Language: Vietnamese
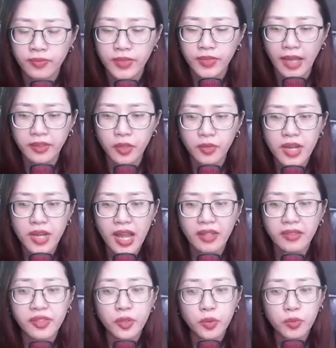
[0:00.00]
Tả Tiểu Đa
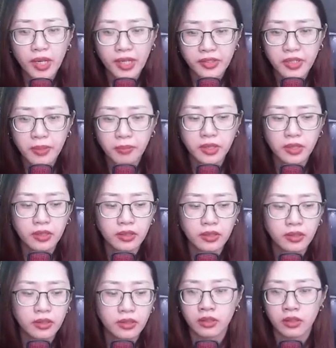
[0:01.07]
nhíu mày trầm tư.
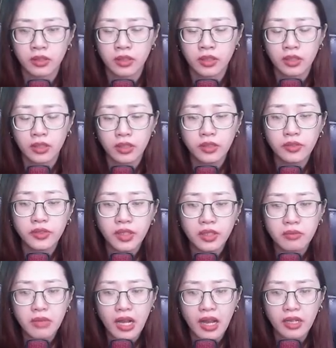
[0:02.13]

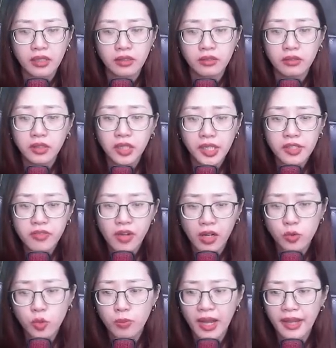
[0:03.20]
Nhưng mà khí
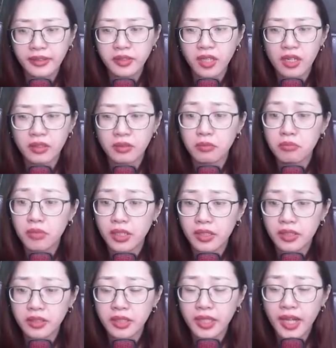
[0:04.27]
vận của bản thân
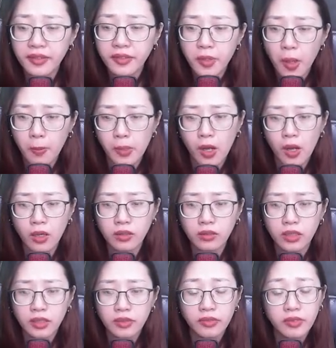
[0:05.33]
bị người khác dòm ngó
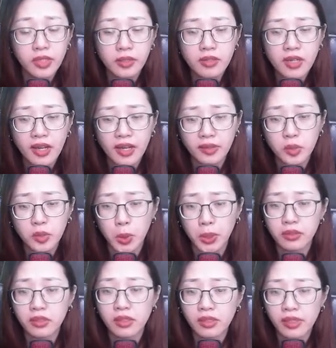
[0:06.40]
chính là
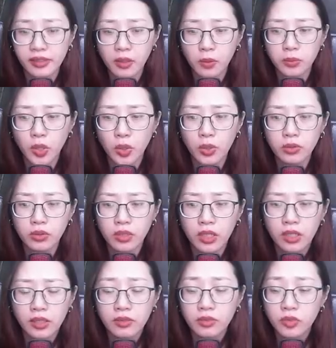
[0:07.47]
chuyện cực kỳ không tốt.
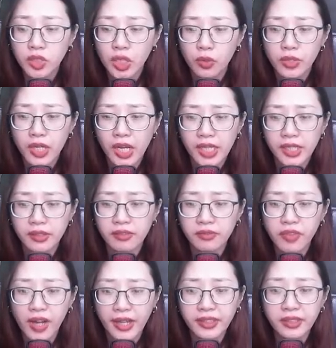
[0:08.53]
Sau này
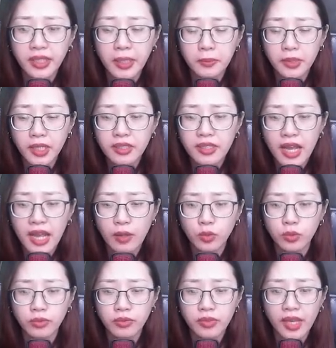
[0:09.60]
phải tìm cách
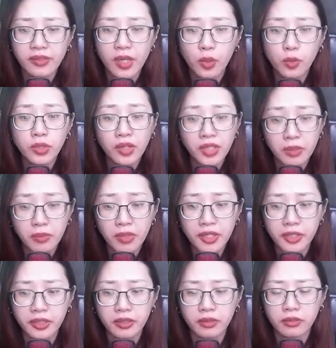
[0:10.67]
nào che giấu nó đi mới
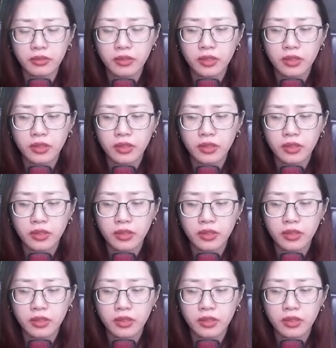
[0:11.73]
được.